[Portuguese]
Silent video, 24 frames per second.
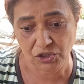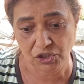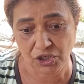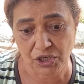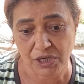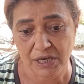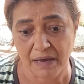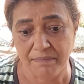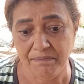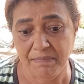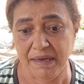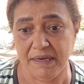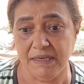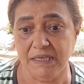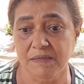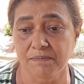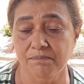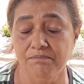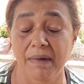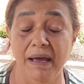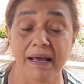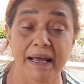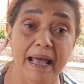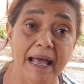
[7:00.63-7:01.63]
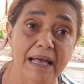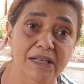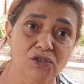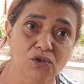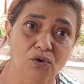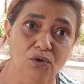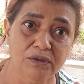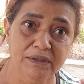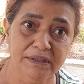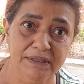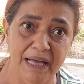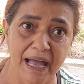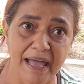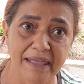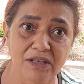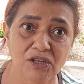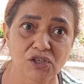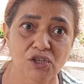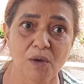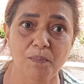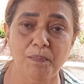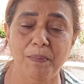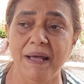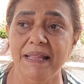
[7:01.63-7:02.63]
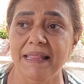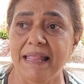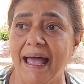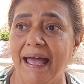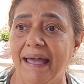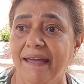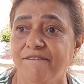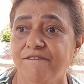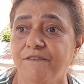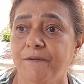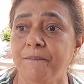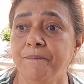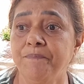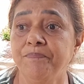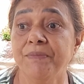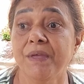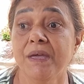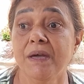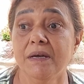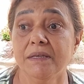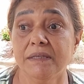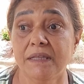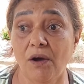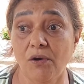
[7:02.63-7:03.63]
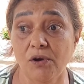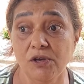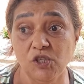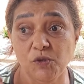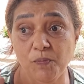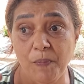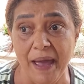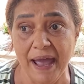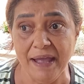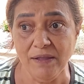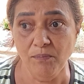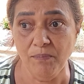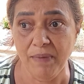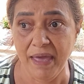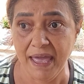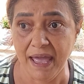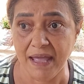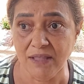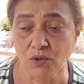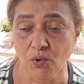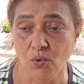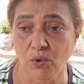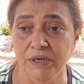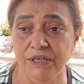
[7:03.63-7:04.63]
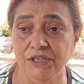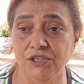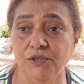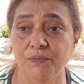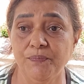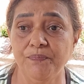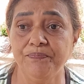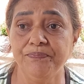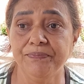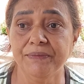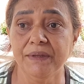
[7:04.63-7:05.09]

dia mesmo. Mas caso contrário é só para live. Então eu espero meia-noite.